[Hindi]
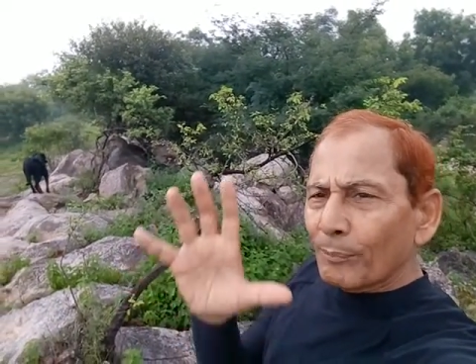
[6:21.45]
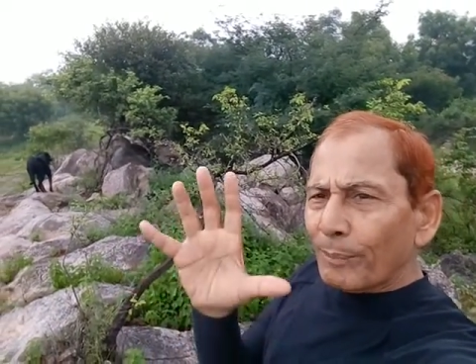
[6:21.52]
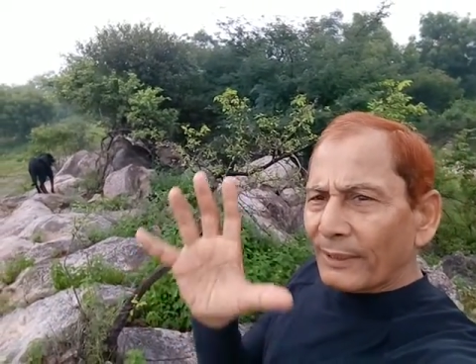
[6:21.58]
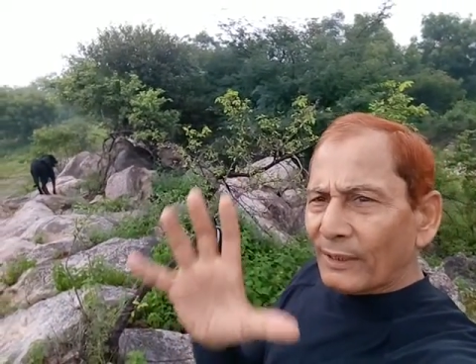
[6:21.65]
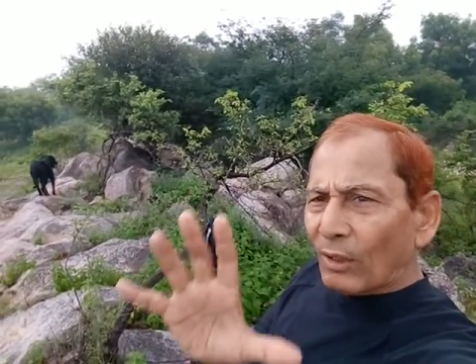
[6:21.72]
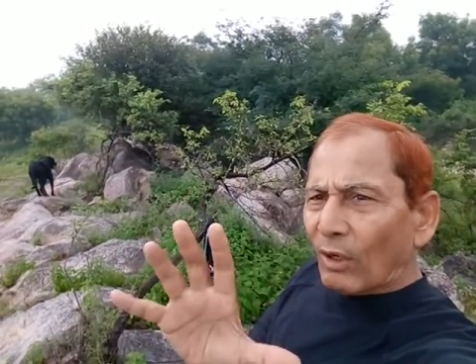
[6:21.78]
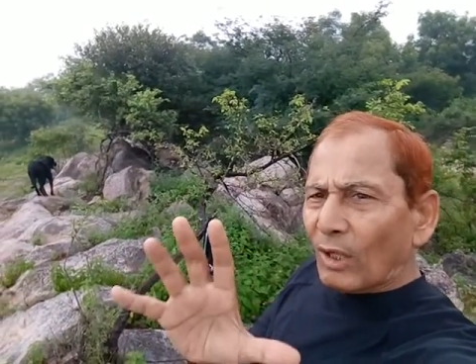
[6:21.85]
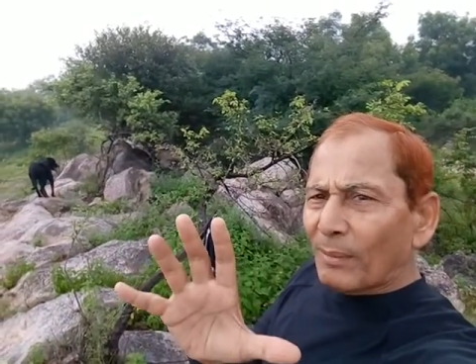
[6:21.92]

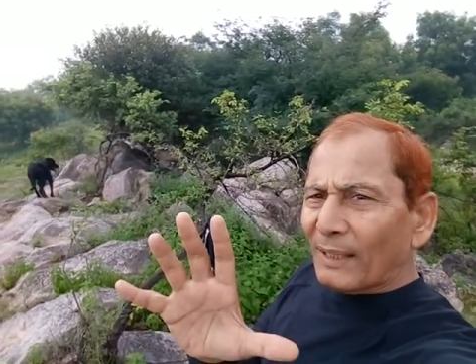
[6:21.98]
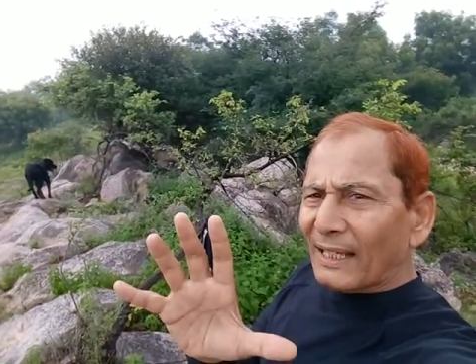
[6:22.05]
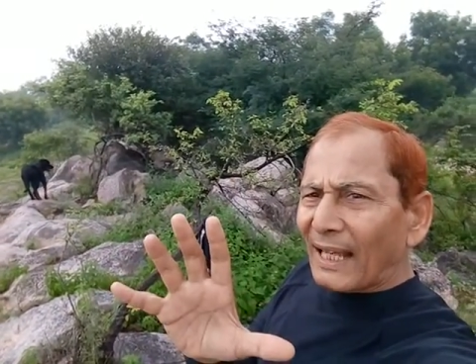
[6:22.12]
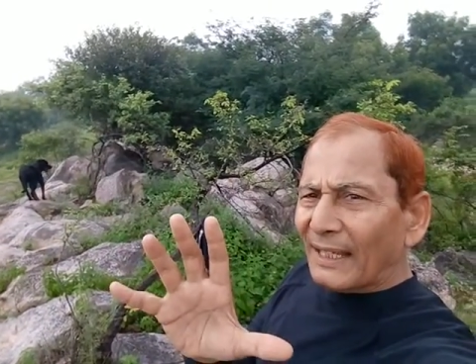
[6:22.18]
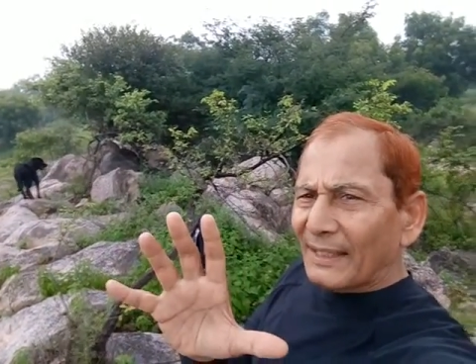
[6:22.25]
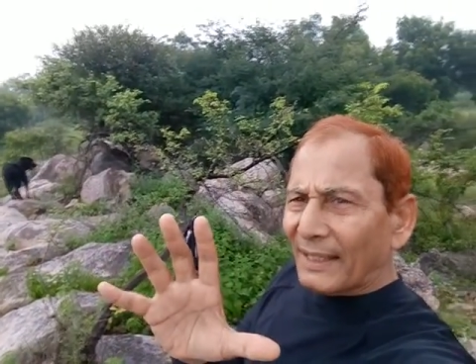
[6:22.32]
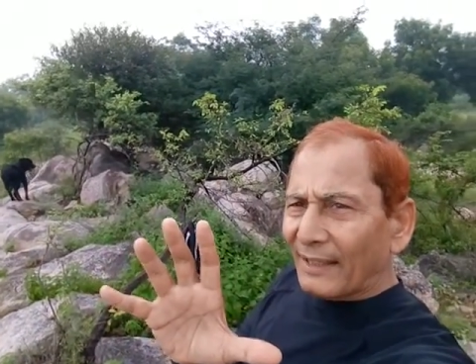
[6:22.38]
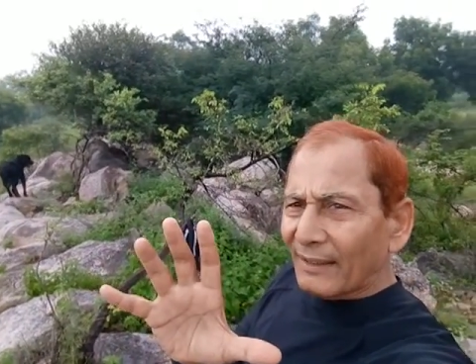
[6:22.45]
प्रयोग में
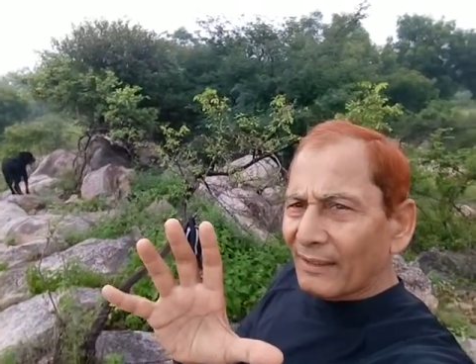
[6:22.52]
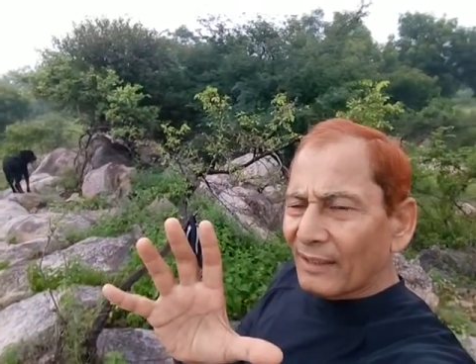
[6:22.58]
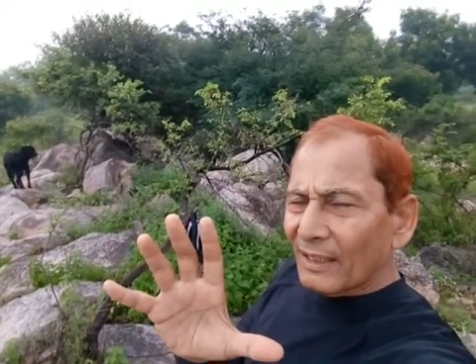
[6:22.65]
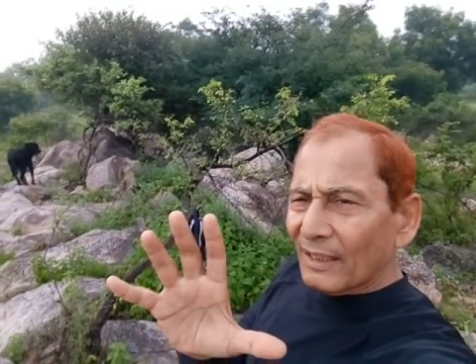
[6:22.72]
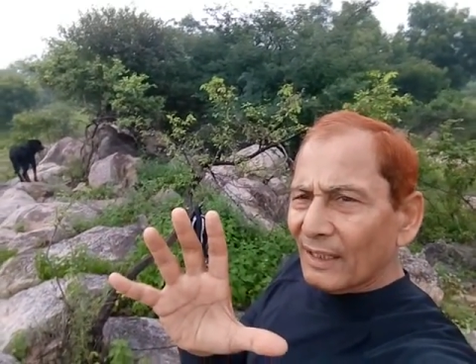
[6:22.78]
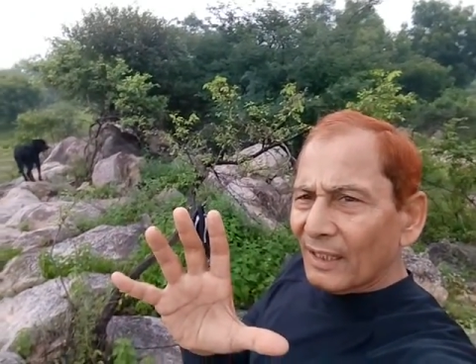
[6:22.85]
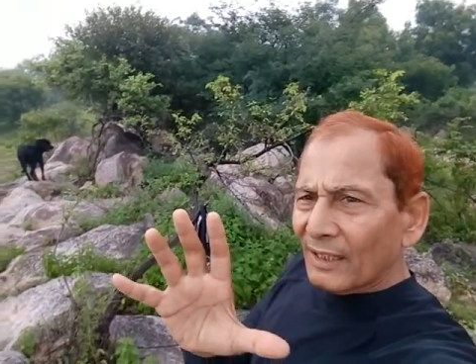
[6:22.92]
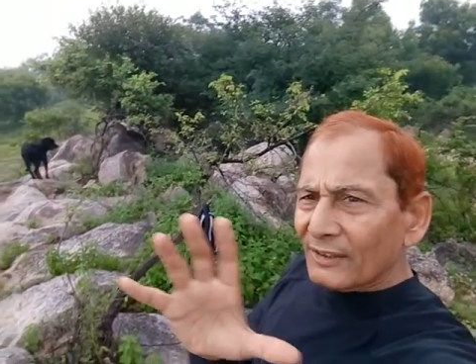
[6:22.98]
लाइए
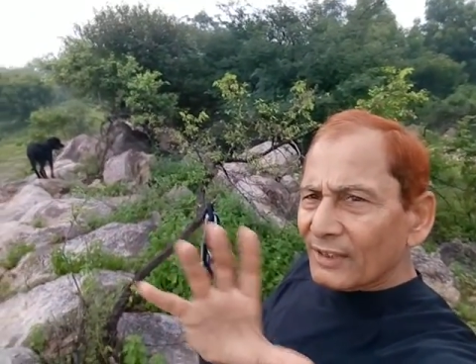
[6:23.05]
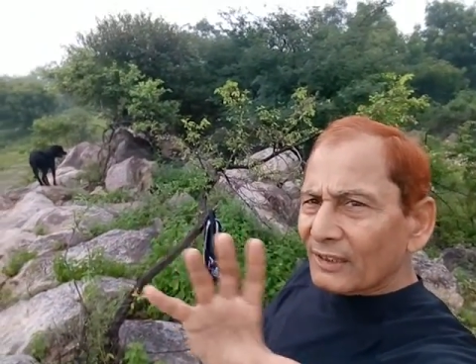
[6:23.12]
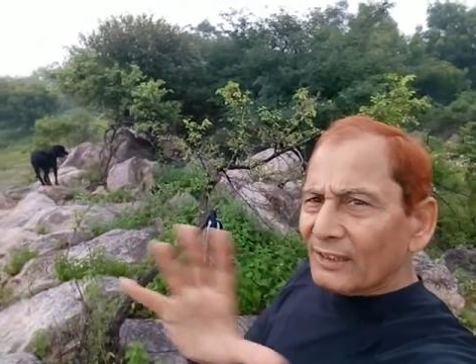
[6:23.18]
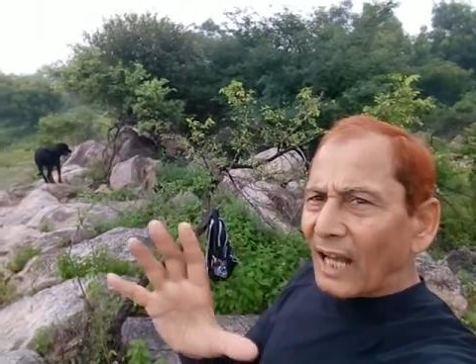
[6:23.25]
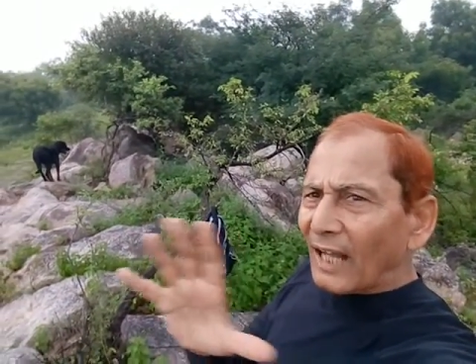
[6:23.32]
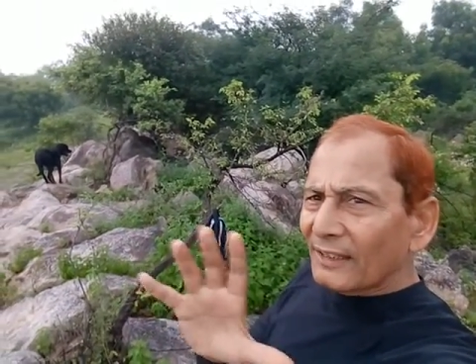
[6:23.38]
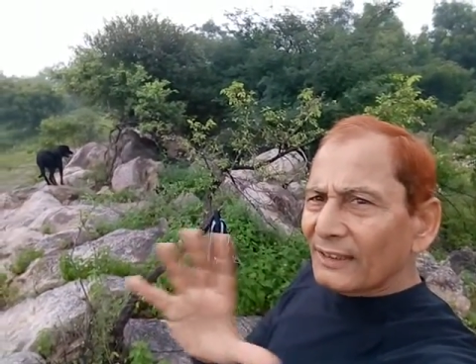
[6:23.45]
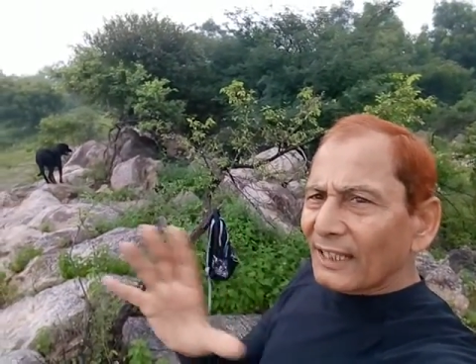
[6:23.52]

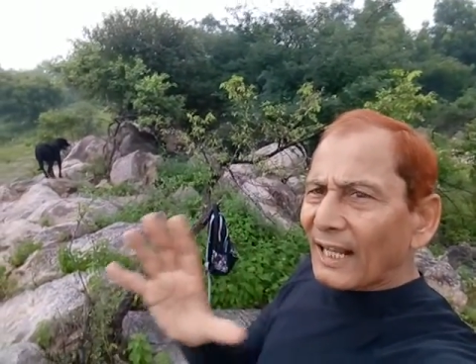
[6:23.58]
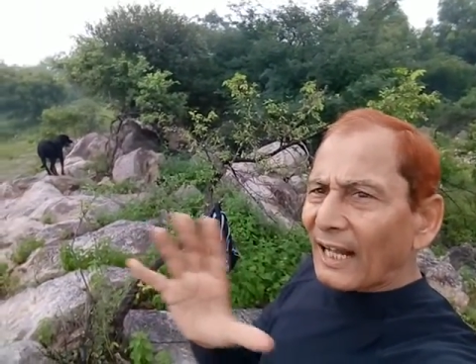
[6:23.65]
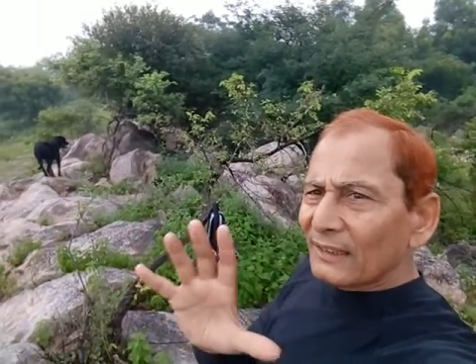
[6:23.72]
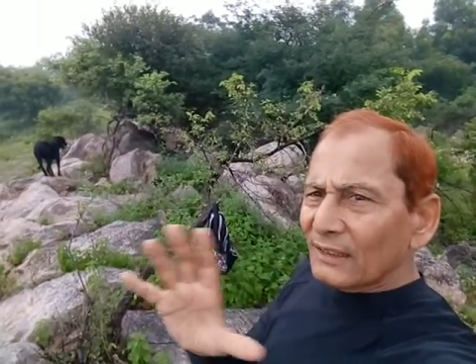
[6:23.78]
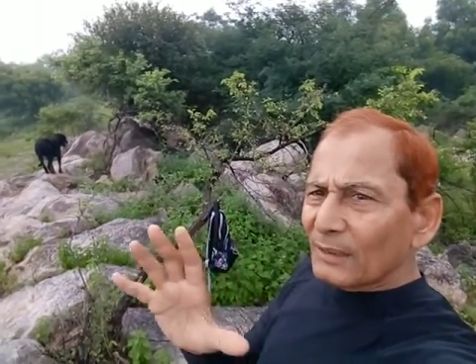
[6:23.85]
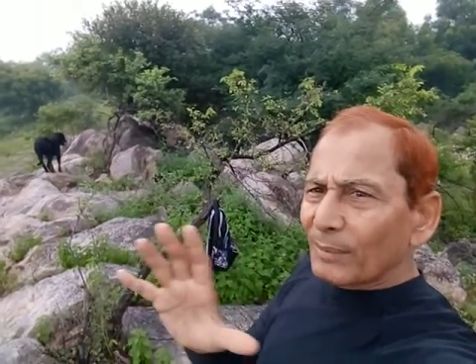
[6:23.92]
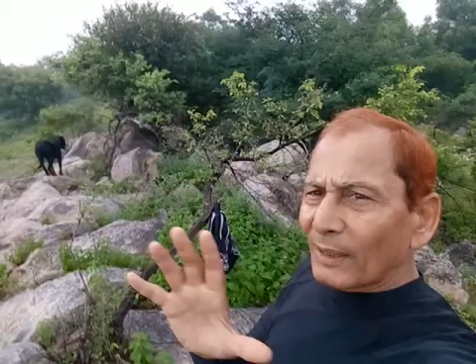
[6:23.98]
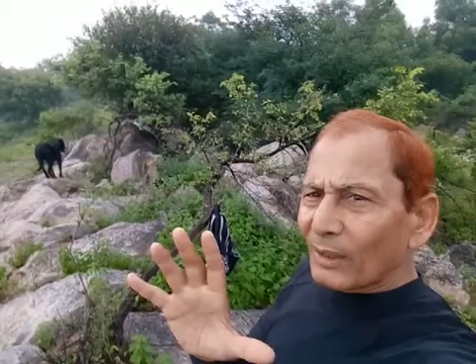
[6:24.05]
सिद्धांतिक
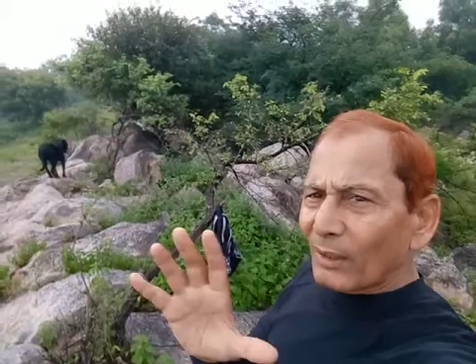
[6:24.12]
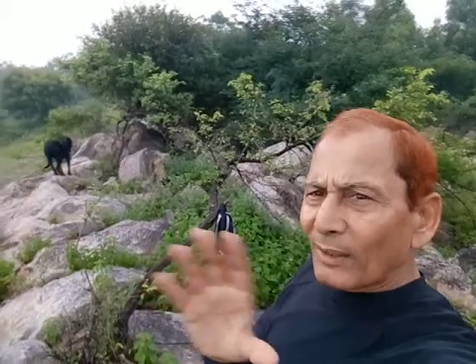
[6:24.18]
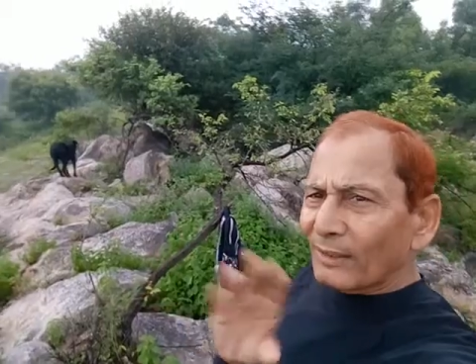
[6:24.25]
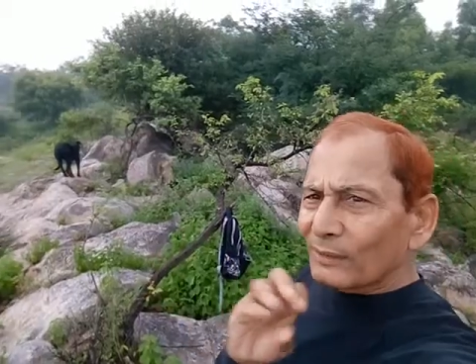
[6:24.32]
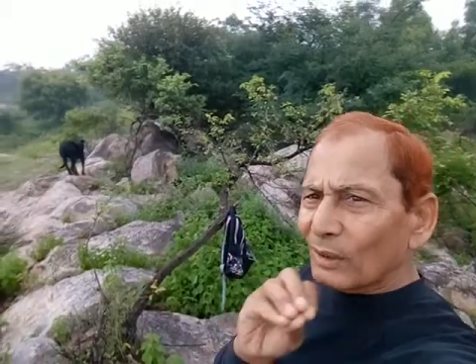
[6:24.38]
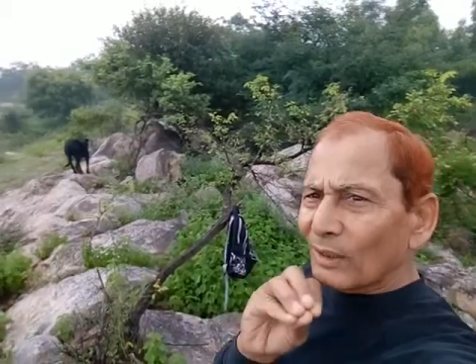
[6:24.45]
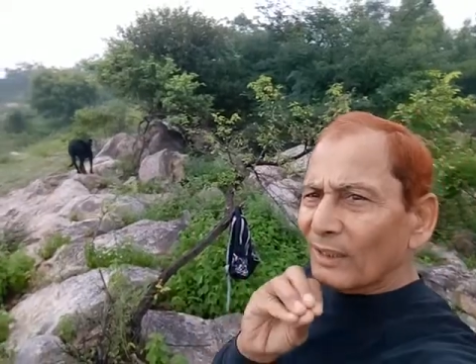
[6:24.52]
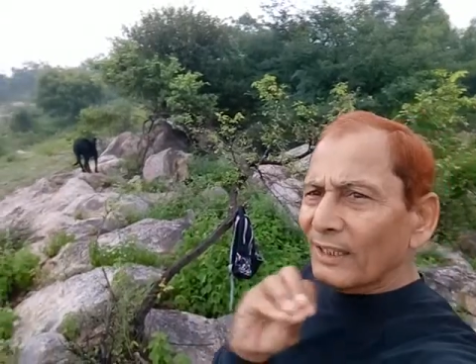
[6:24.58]
आदमी
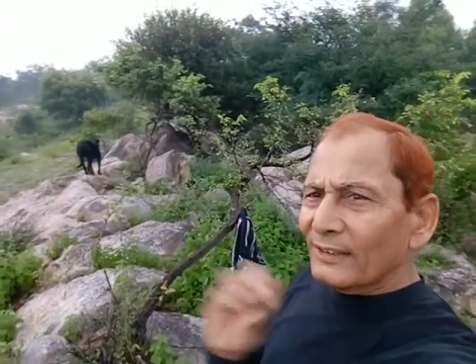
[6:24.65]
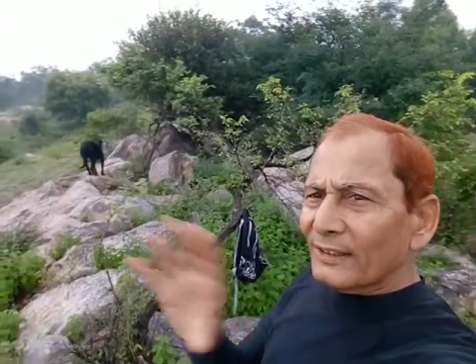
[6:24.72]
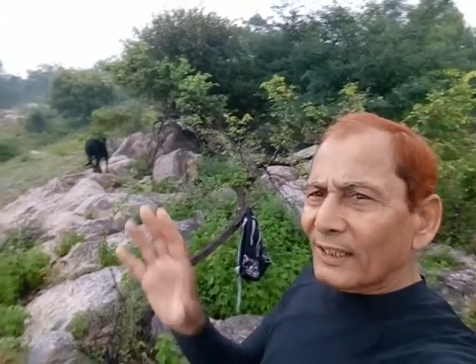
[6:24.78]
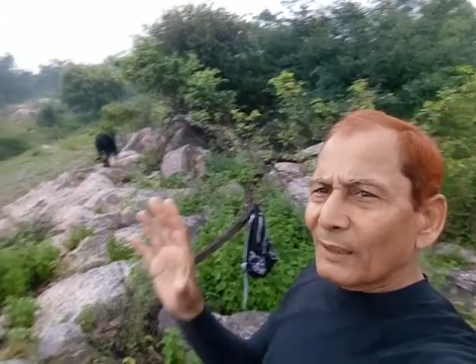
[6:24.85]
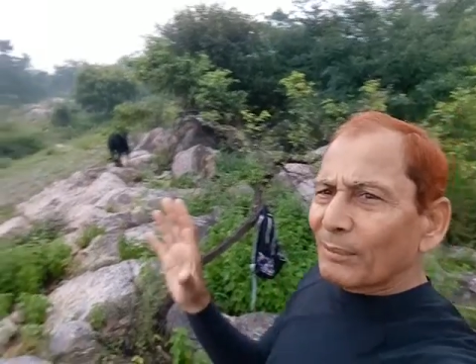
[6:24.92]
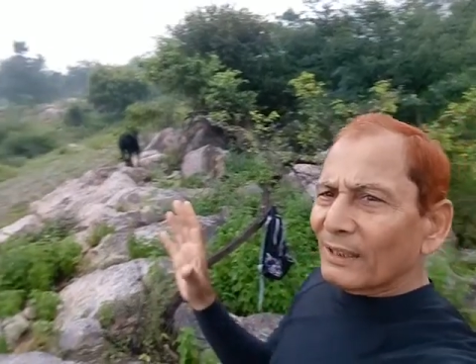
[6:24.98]
बनोगे तो घिजड़े